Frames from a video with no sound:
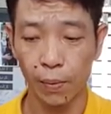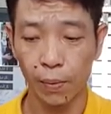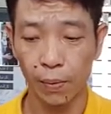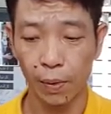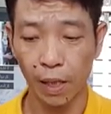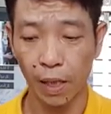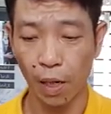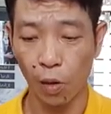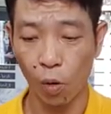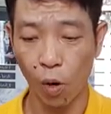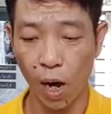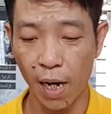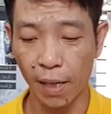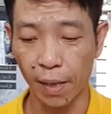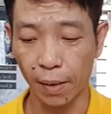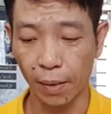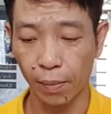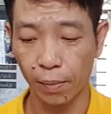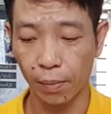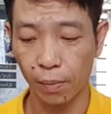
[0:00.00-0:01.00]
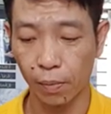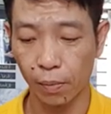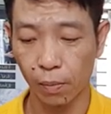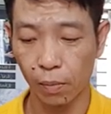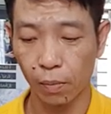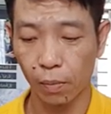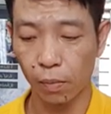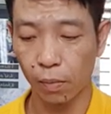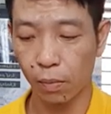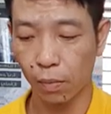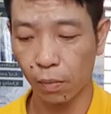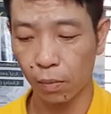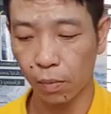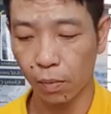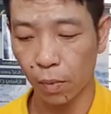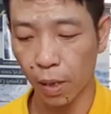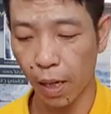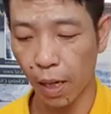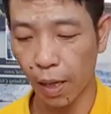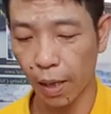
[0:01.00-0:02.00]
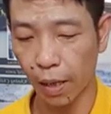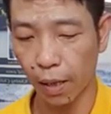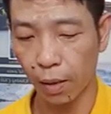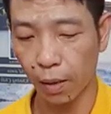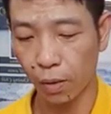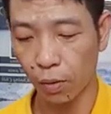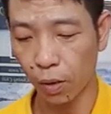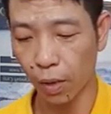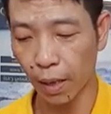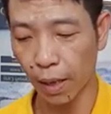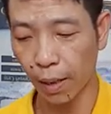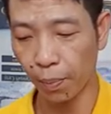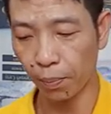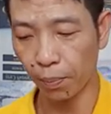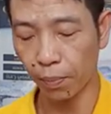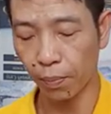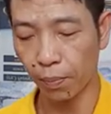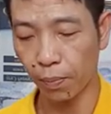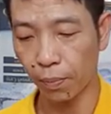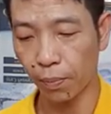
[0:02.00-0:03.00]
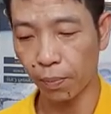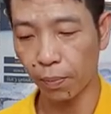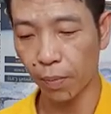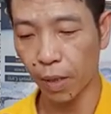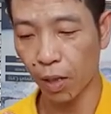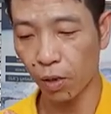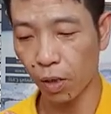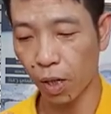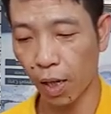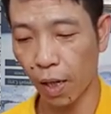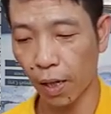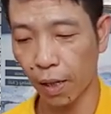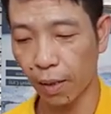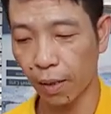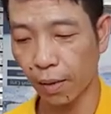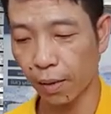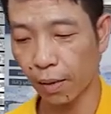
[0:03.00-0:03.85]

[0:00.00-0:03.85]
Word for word: Đứa nào ngoan. Đây, con tím. Đâu rồi?